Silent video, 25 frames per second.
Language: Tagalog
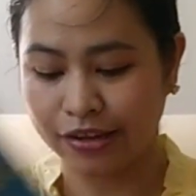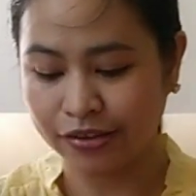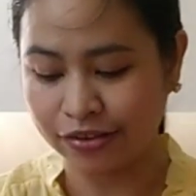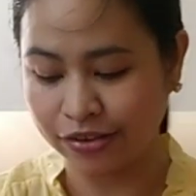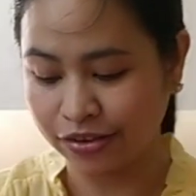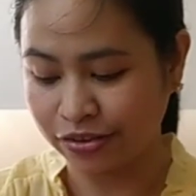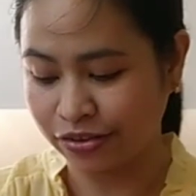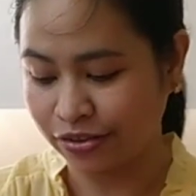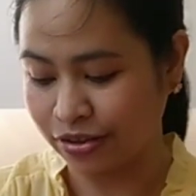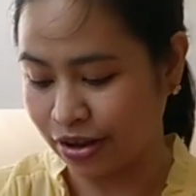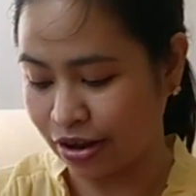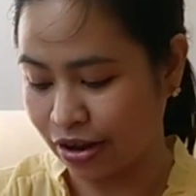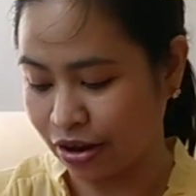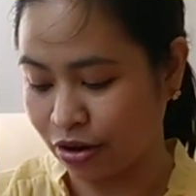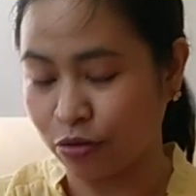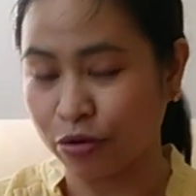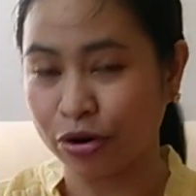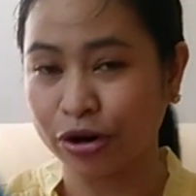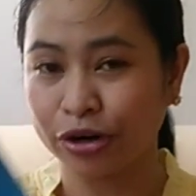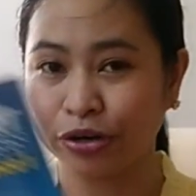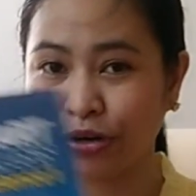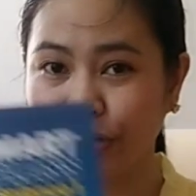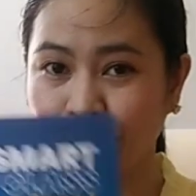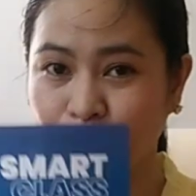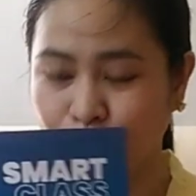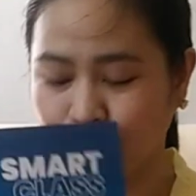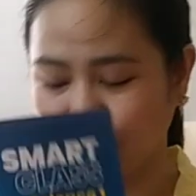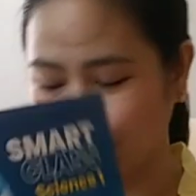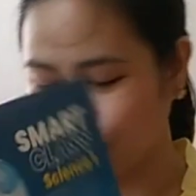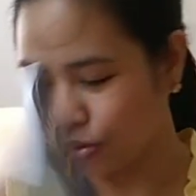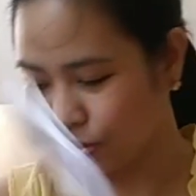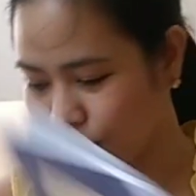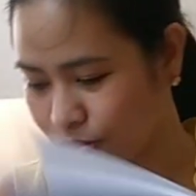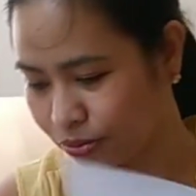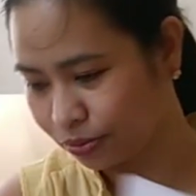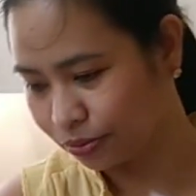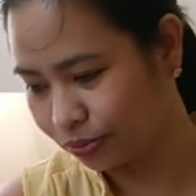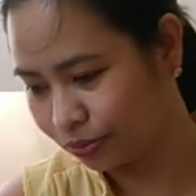This is the quarter
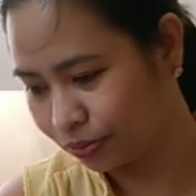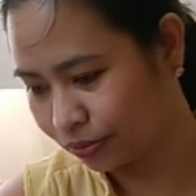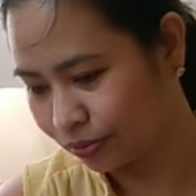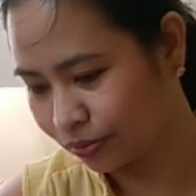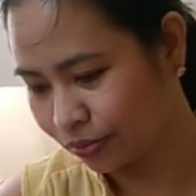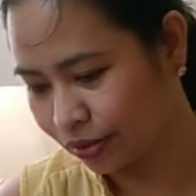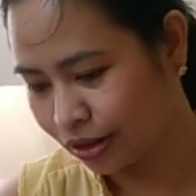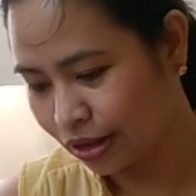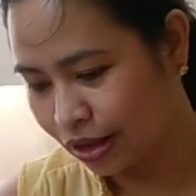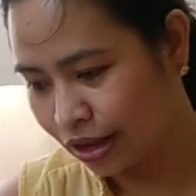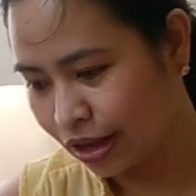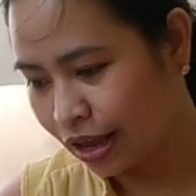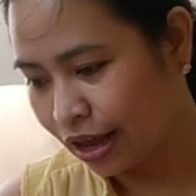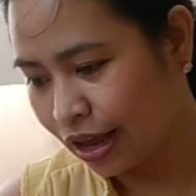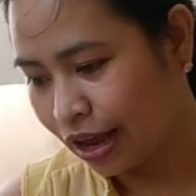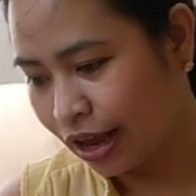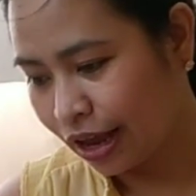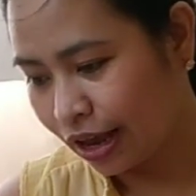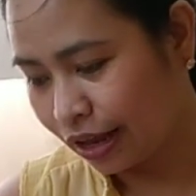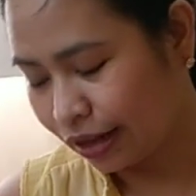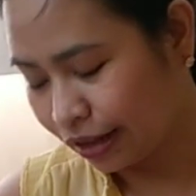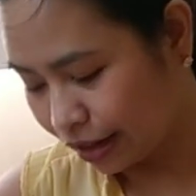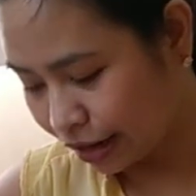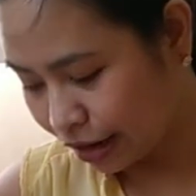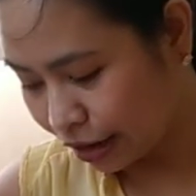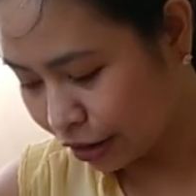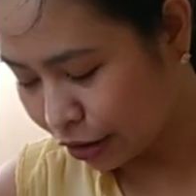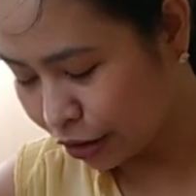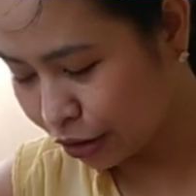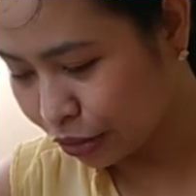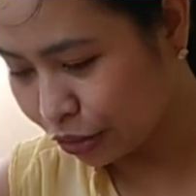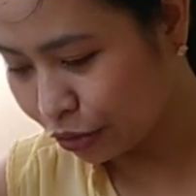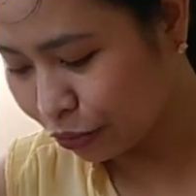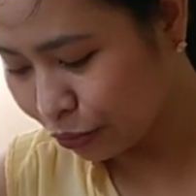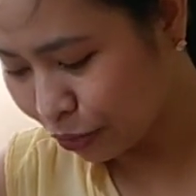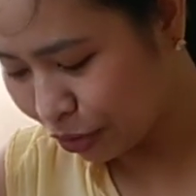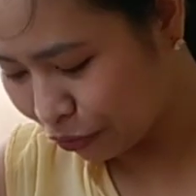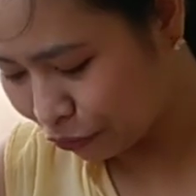2. And then
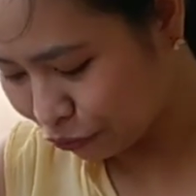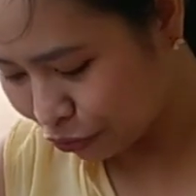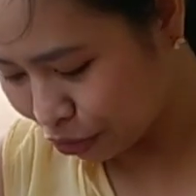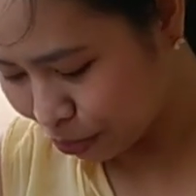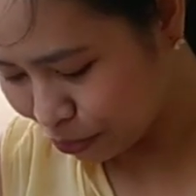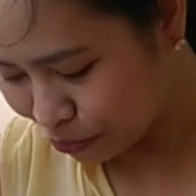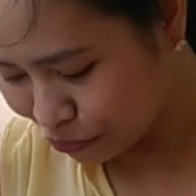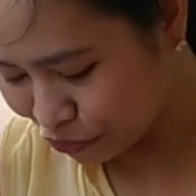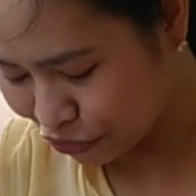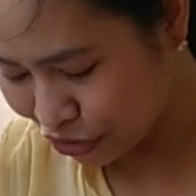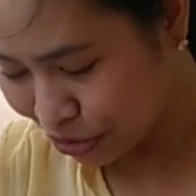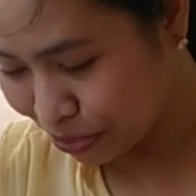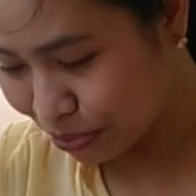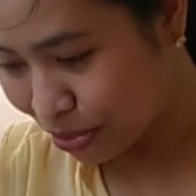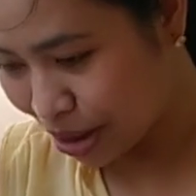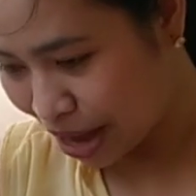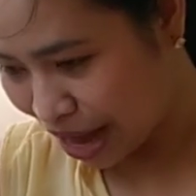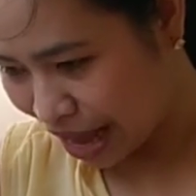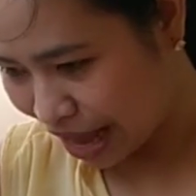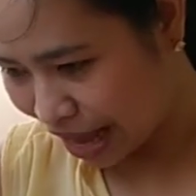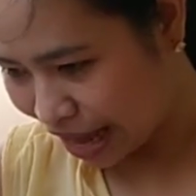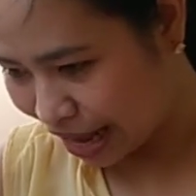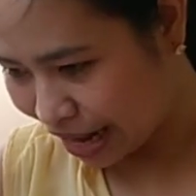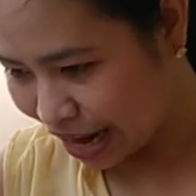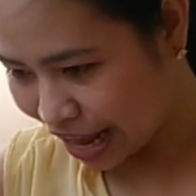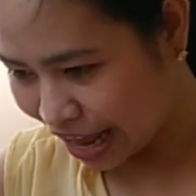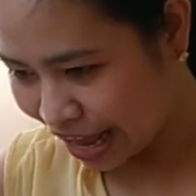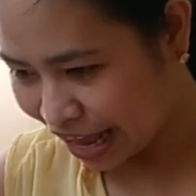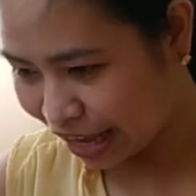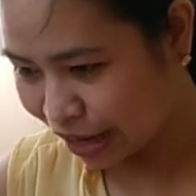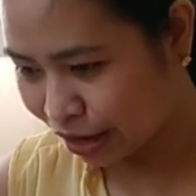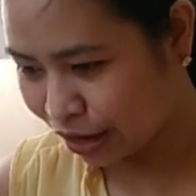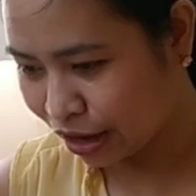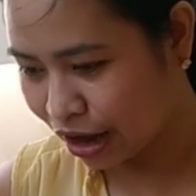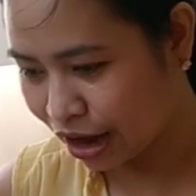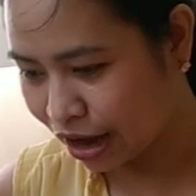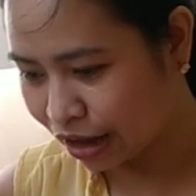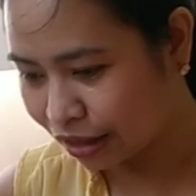another one from Fibal,
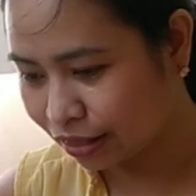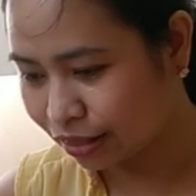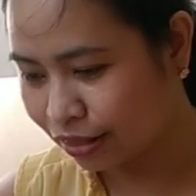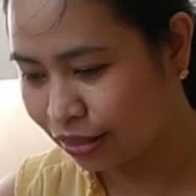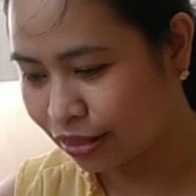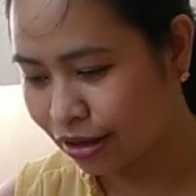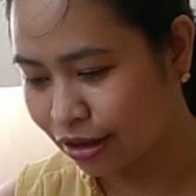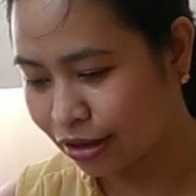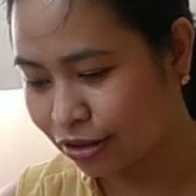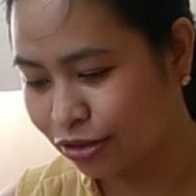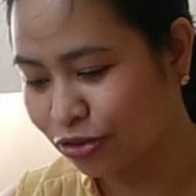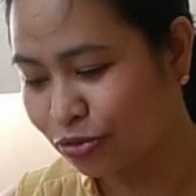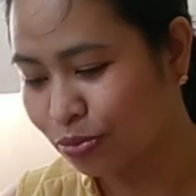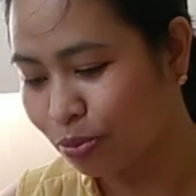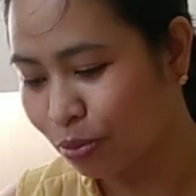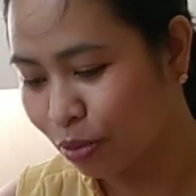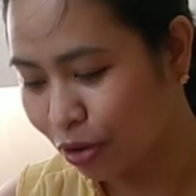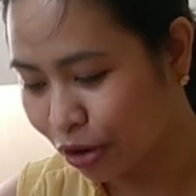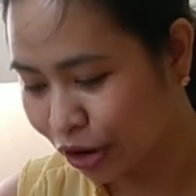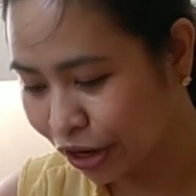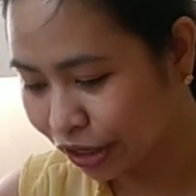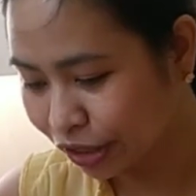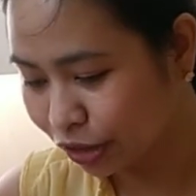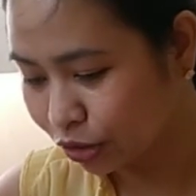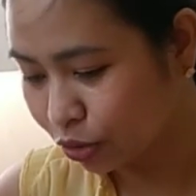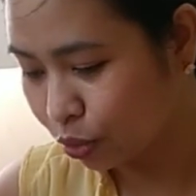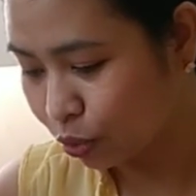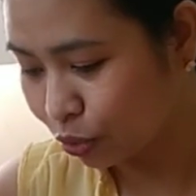I got the Smart